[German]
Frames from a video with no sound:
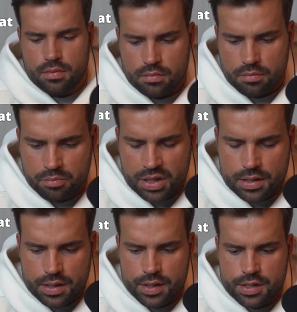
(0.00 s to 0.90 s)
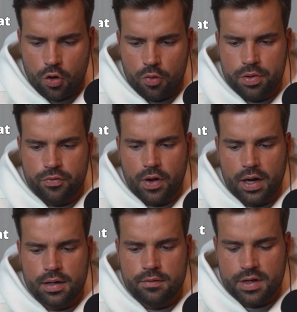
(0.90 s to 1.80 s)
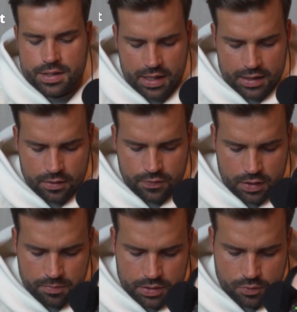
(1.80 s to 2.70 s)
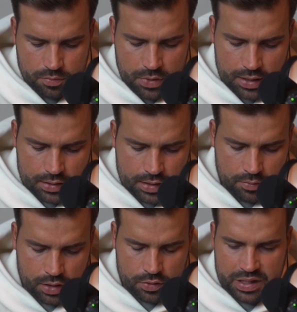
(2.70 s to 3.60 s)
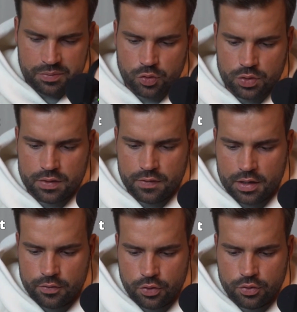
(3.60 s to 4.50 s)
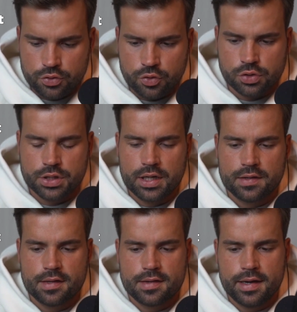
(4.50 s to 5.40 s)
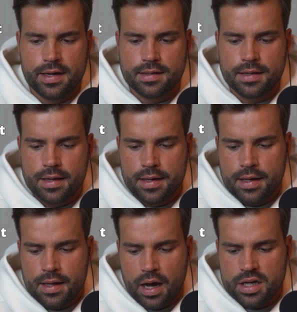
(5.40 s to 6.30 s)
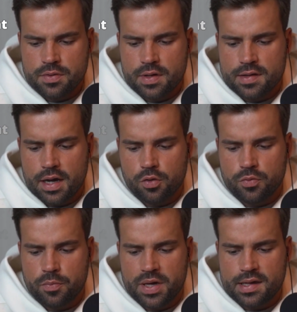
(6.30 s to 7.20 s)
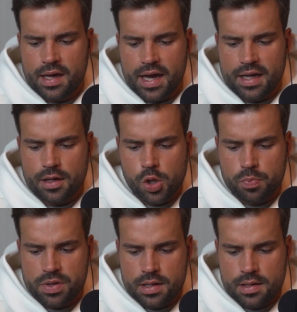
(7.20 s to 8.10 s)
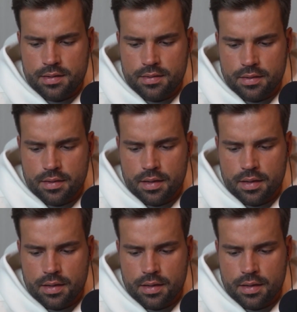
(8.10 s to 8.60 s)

Michael. Bin ich auch befangen, weil ich Hertha-Fan bin und mega gedemütigt werde von Union die ganze Zeit. Aber ich muss mal sagen, umso besser Hertha spielt,